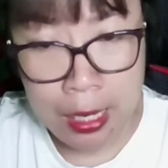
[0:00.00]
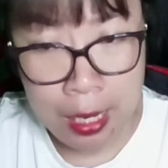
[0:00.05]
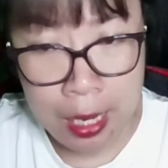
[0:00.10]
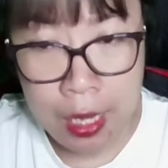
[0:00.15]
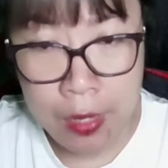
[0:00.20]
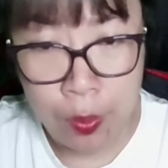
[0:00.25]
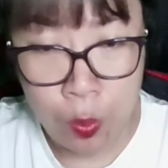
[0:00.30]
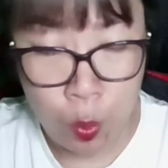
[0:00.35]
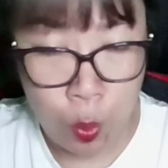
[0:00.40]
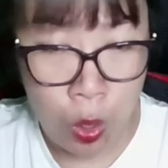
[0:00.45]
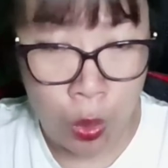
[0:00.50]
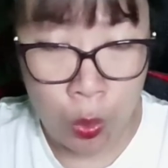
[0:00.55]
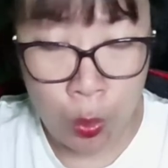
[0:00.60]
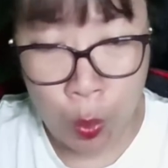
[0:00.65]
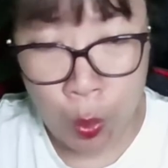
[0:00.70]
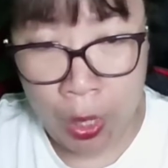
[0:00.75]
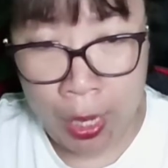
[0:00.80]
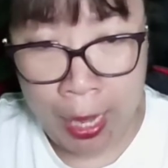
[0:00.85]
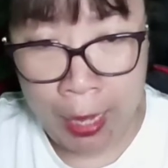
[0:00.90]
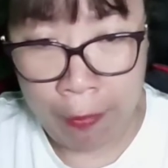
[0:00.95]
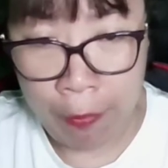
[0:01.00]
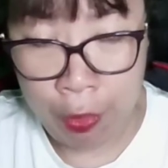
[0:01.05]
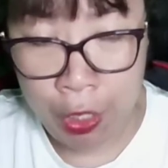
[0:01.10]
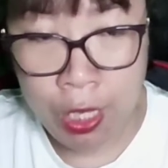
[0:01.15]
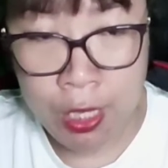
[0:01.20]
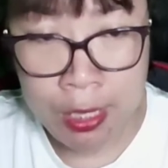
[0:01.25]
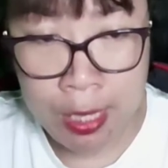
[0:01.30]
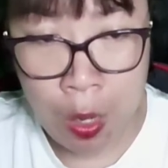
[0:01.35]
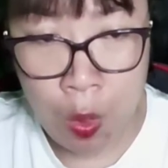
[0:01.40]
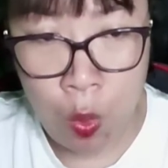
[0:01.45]
điên cuồng lùi lại
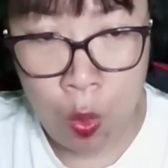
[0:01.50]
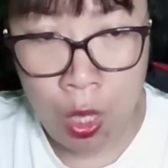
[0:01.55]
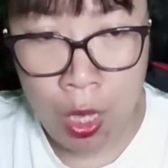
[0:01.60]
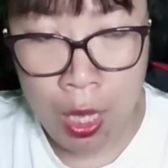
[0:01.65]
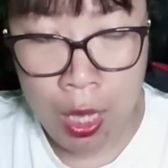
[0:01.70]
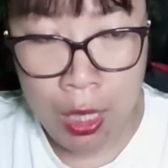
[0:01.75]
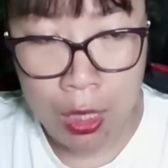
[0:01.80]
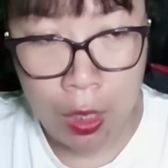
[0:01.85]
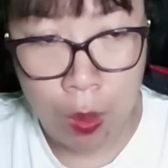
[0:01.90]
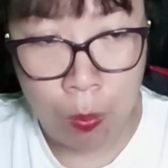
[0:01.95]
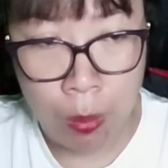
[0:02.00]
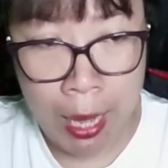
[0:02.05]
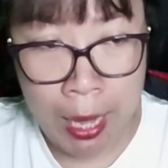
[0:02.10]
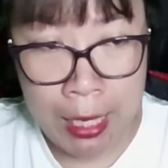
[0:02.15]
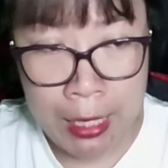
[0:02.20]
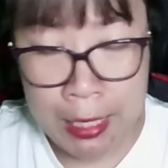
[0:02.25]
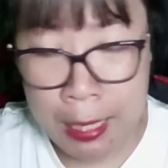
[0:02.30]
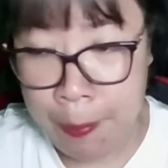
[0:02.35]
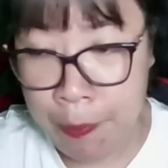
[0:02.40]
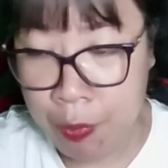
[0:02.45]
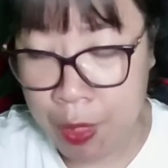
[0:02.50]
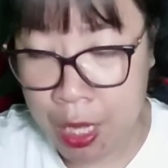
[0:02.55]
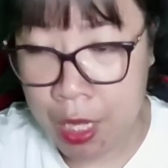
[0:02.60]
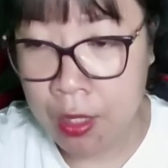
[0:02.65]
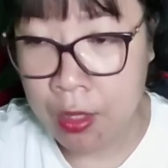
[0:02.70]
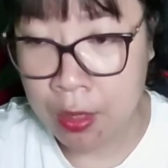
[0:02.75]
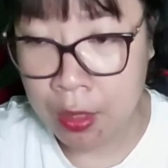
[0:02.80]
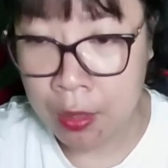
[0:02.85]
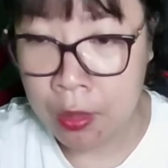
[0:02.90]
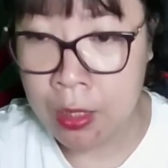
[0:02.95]
phía sau, không ai dám
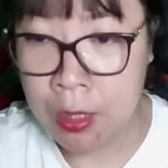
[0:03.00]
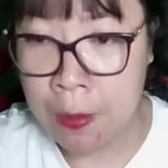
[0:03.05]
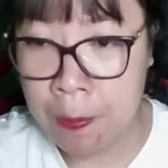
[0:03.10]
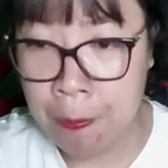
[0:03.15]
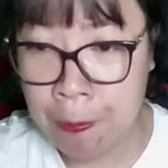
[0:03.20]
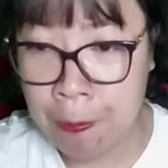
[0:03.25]
tiến tới.